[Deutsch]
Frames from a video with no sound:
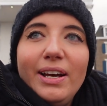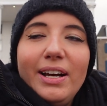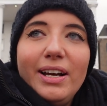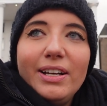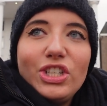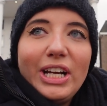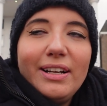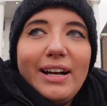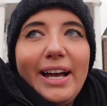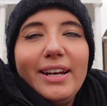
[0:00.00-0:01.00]
äh,
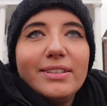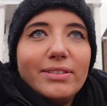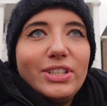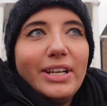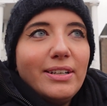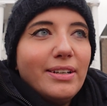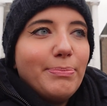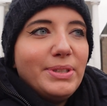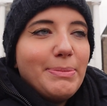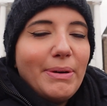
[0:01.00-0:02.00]
checken ein, also äh,
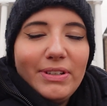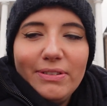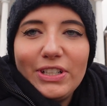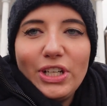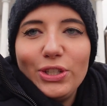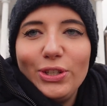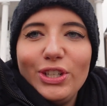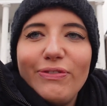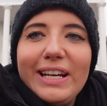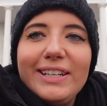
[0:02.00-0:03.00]
Zimmer wird wahrscheinlich noch
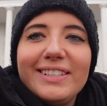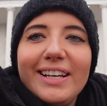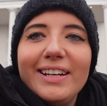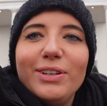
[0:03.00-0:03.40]
nicht fertig sein.